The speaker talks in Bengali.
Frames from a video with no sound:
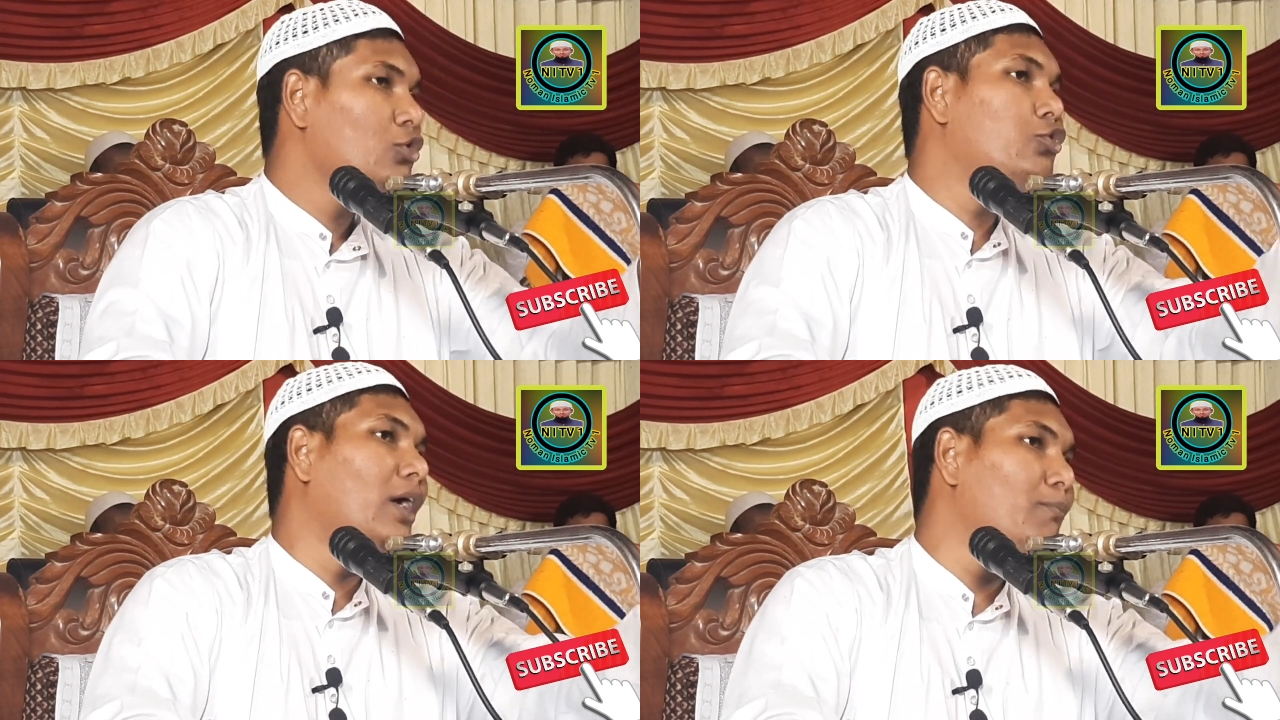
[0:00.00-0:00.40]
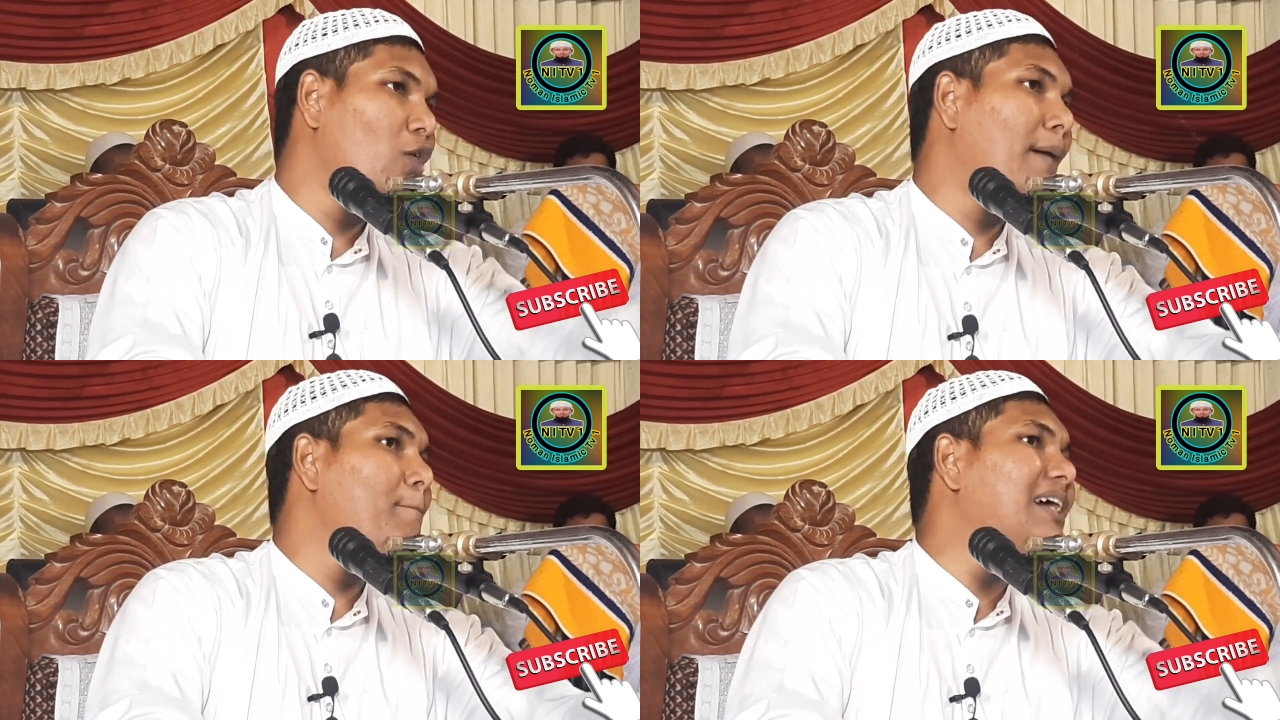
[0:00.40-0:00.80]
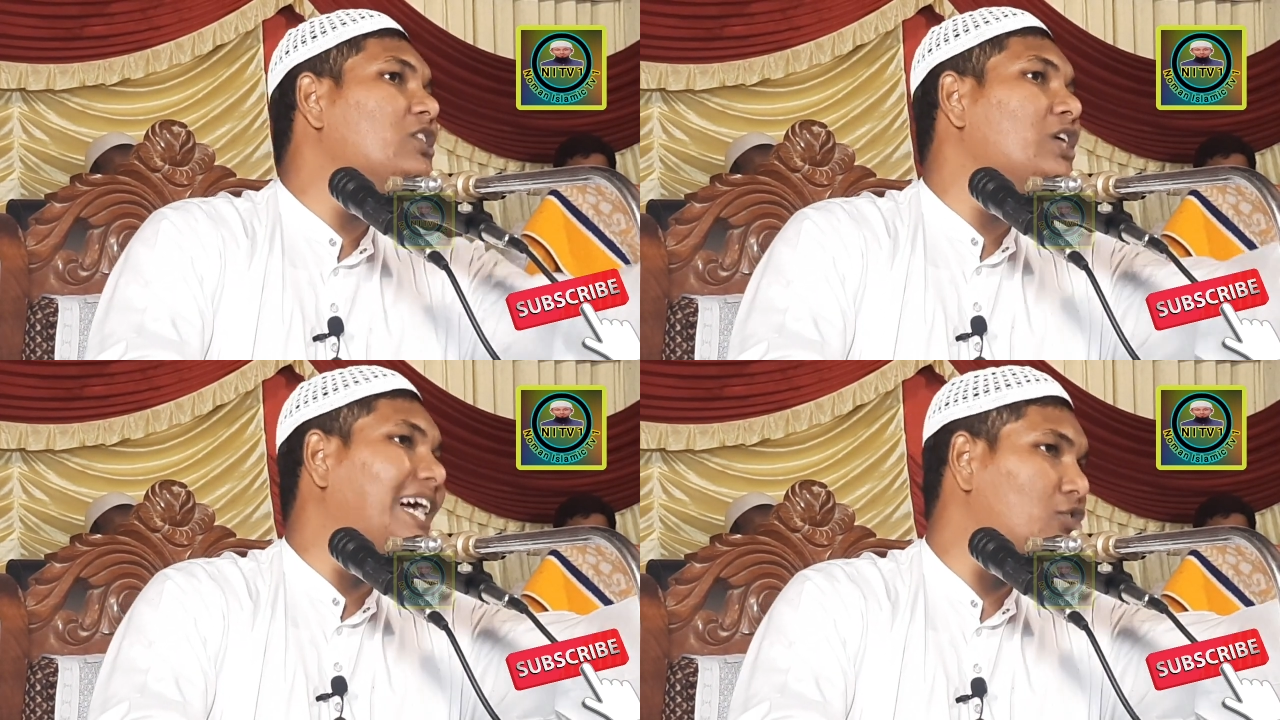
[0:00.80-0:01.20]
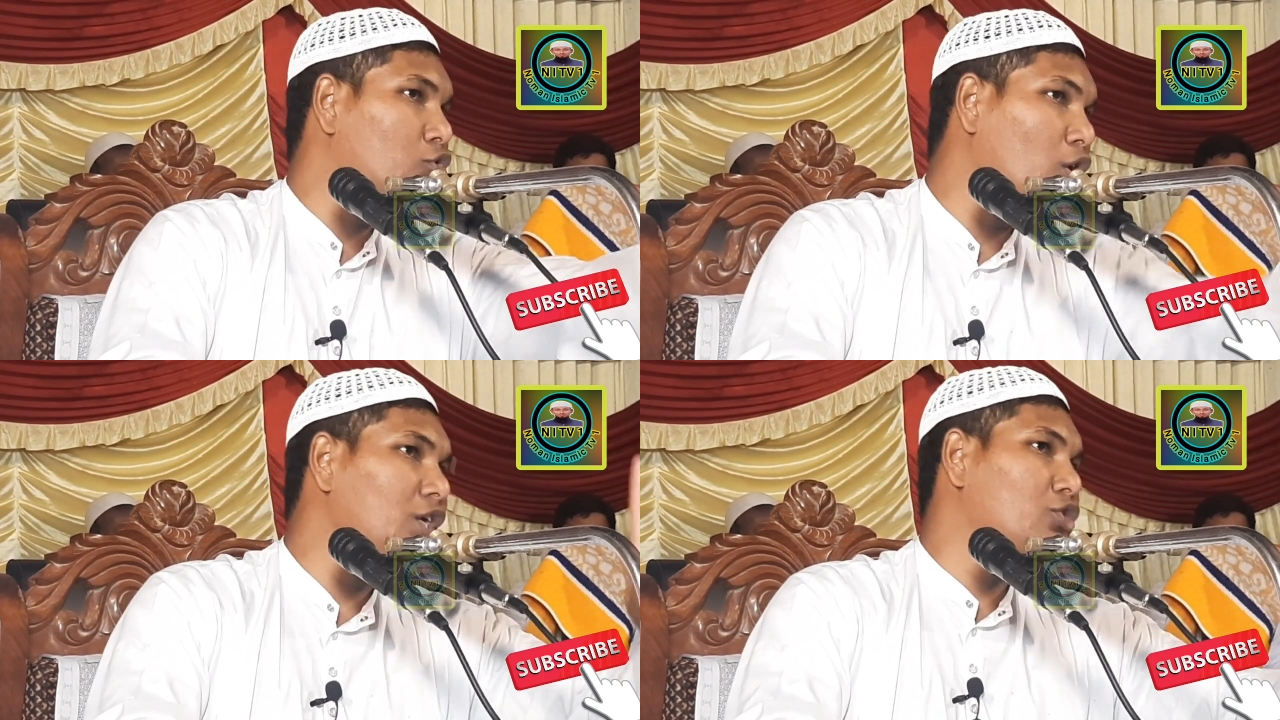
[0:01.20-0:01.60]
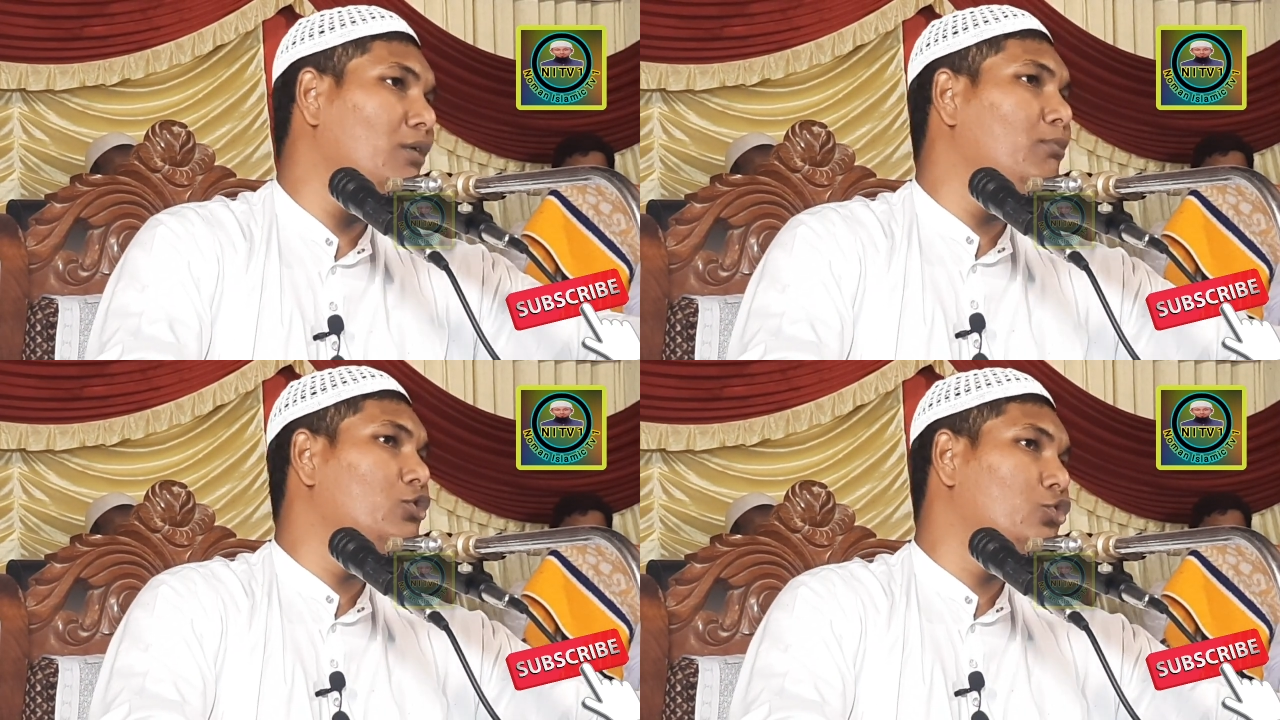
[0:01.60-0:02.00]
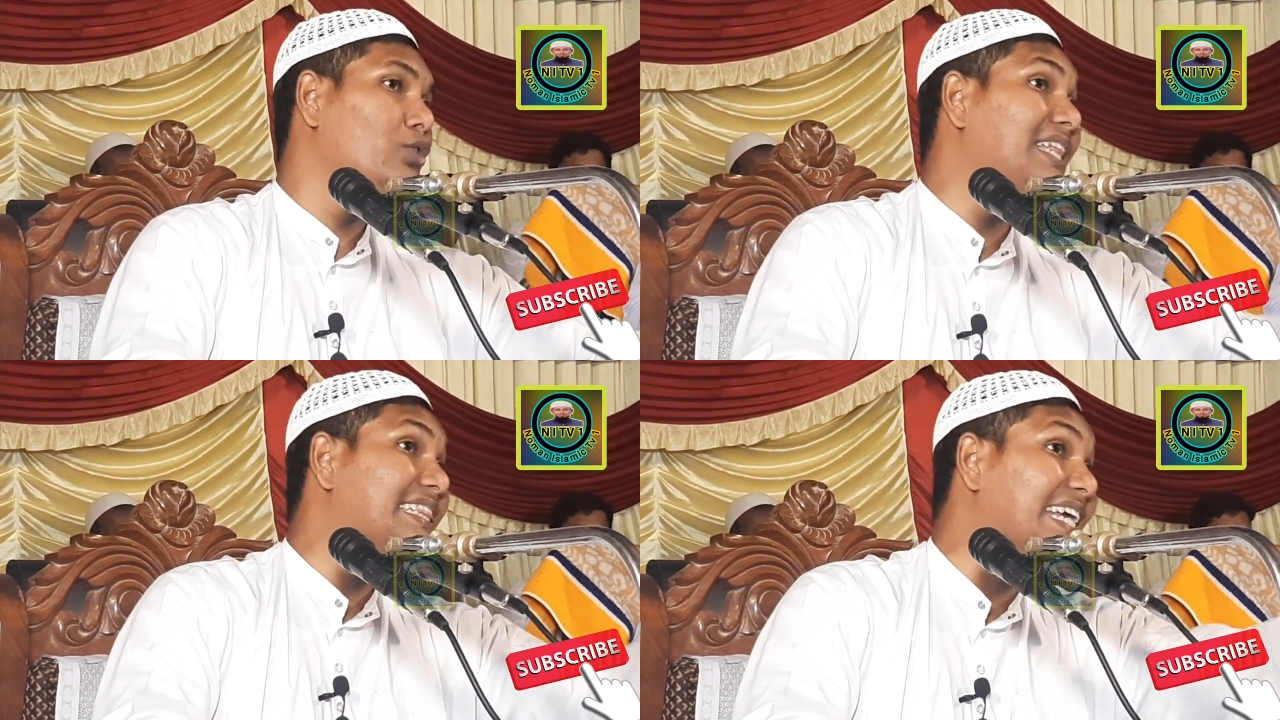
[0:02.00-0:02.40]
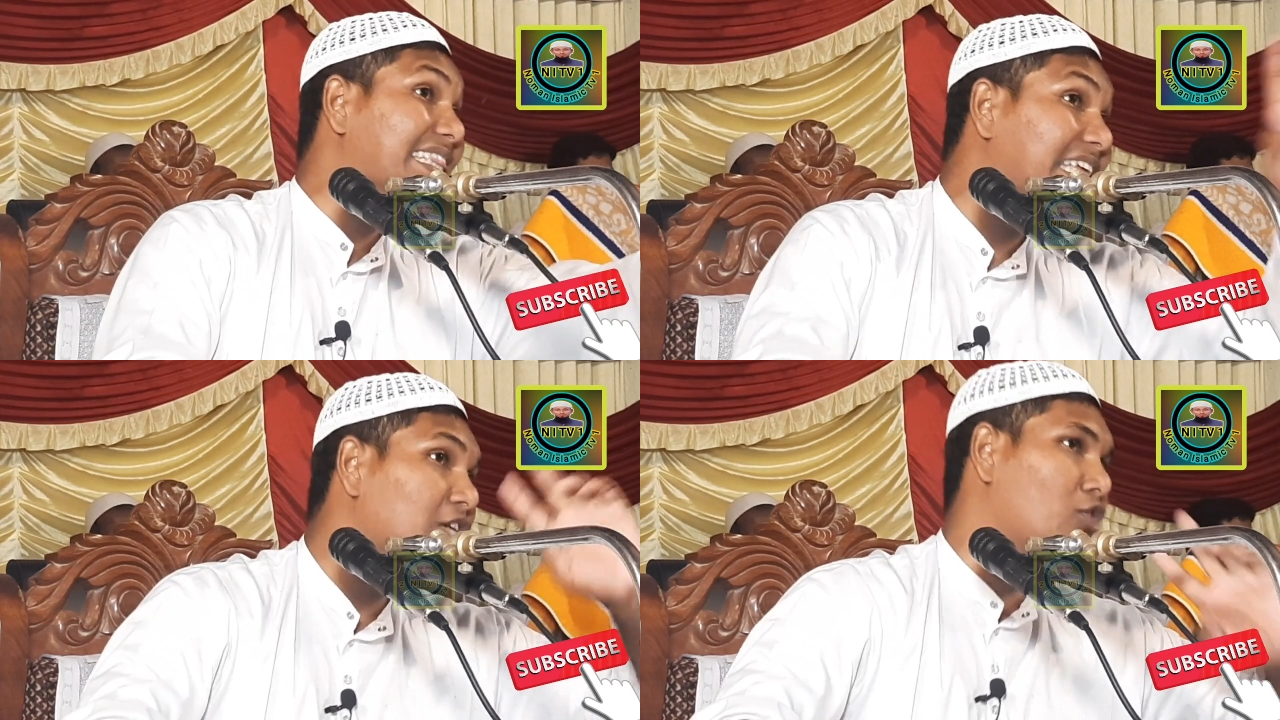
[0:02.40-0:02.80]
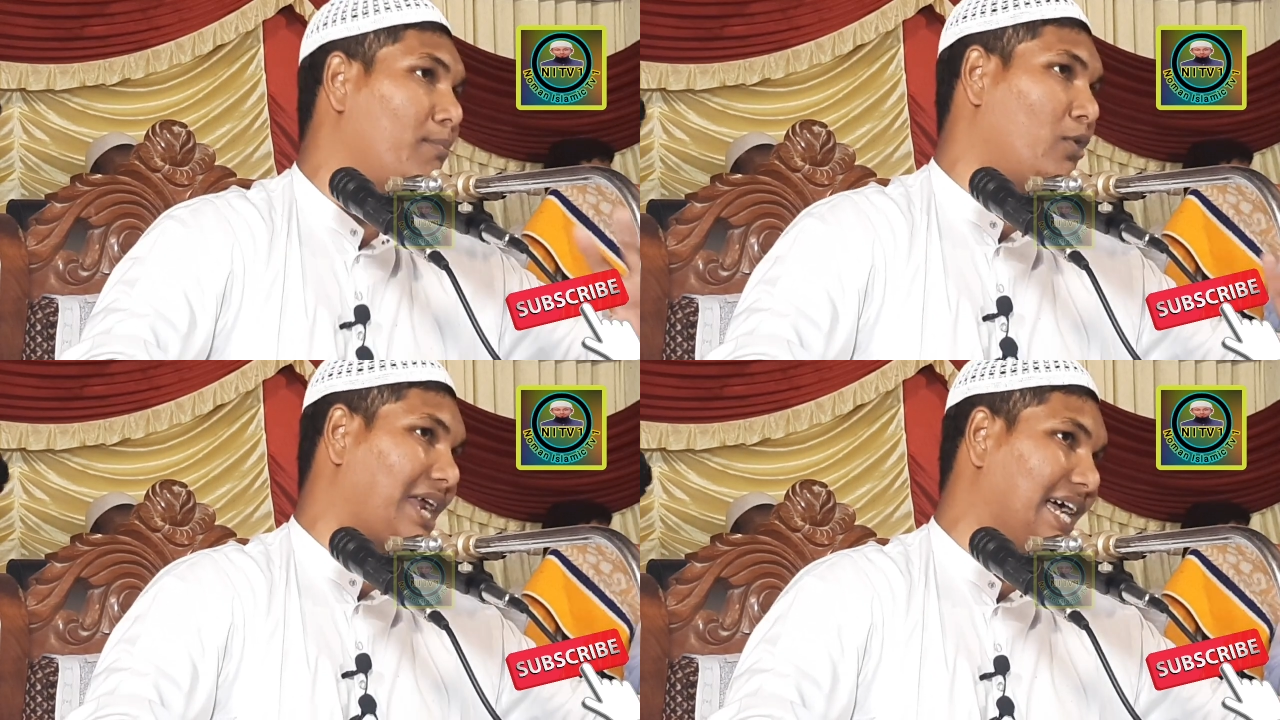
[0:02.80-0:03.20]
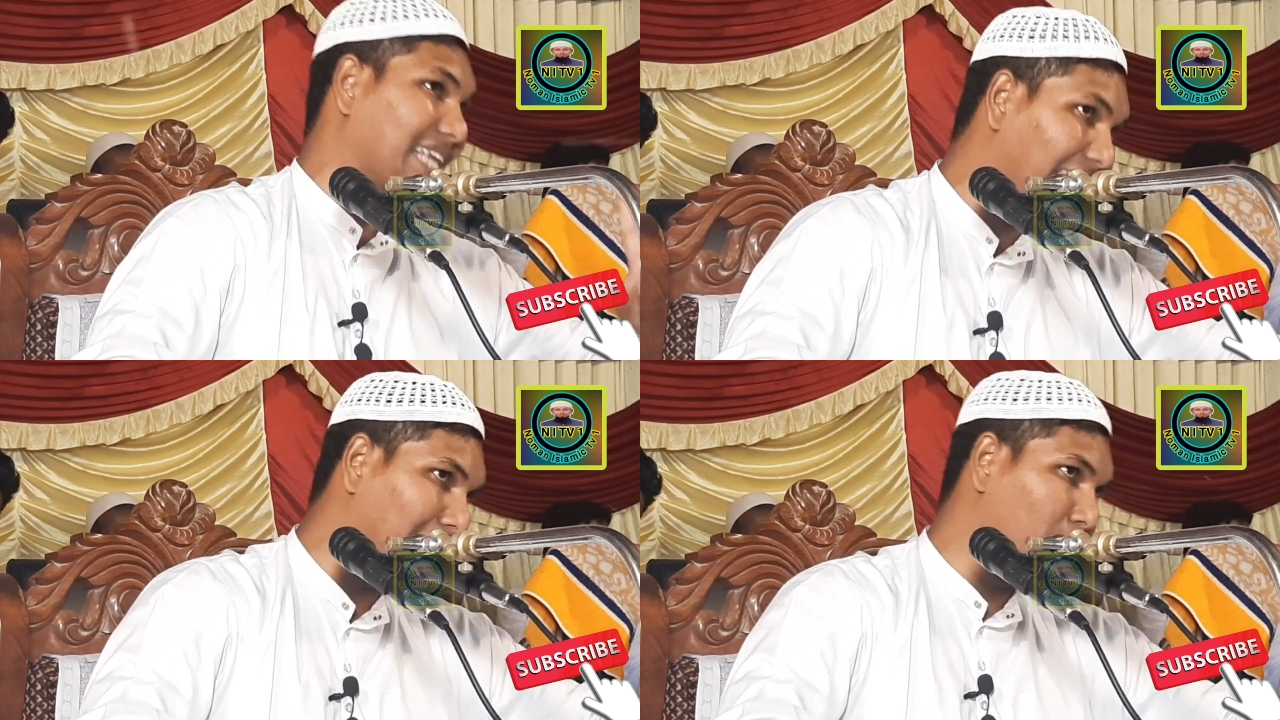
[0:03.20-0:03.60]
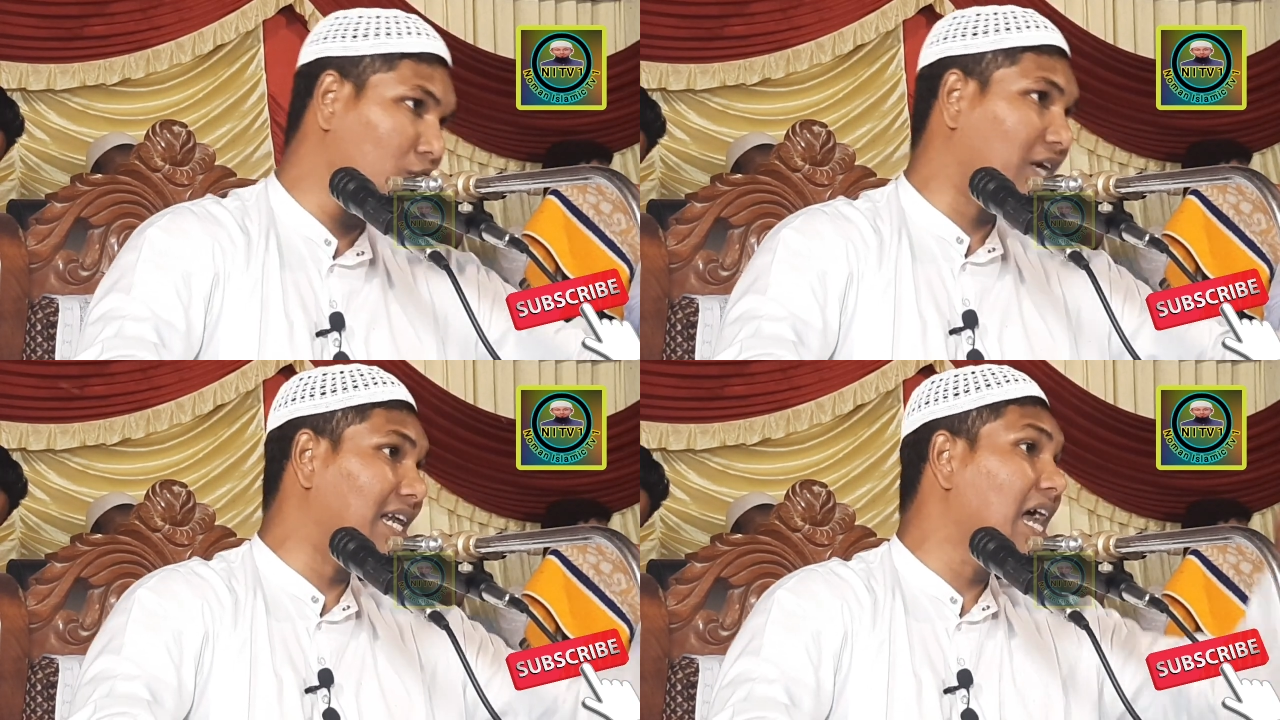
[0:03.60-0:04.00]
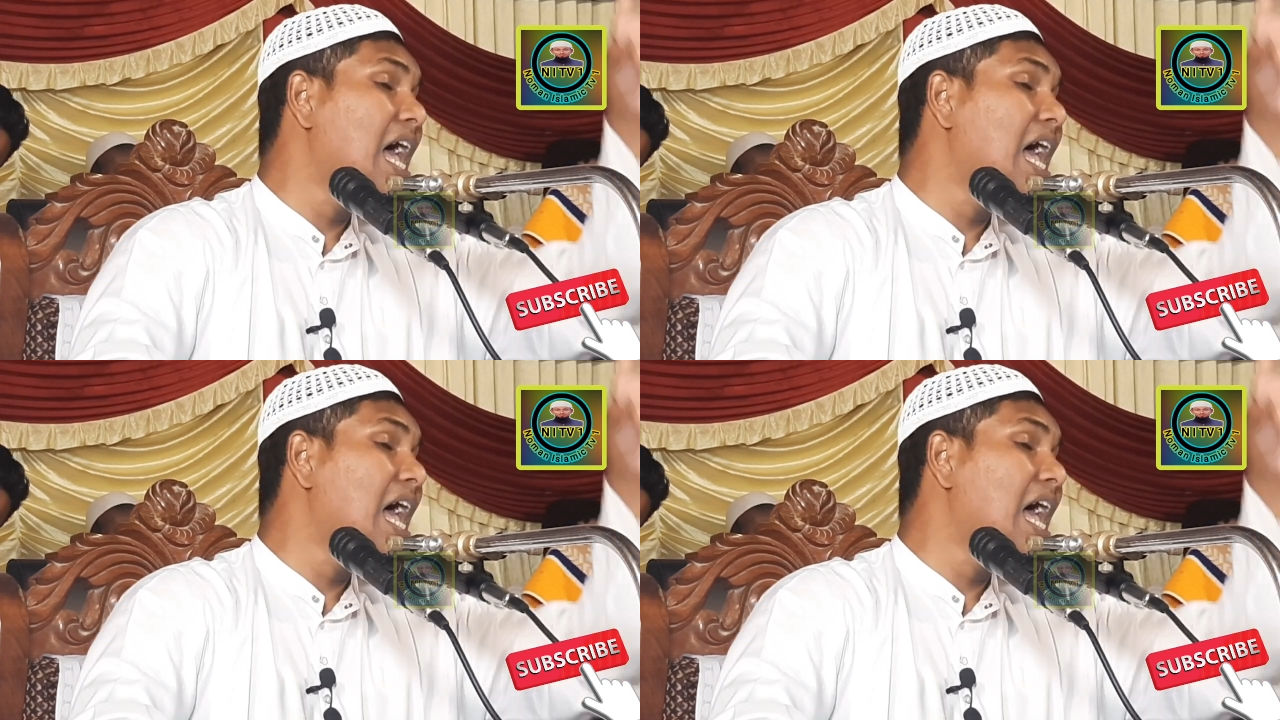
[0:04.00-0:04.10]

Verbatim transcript: সুরা মুহাম্মদ সাতচল্লিশ নম্বর সুরা তেত্রিশ নম্বর আয়াত আল্লাহ বলছেন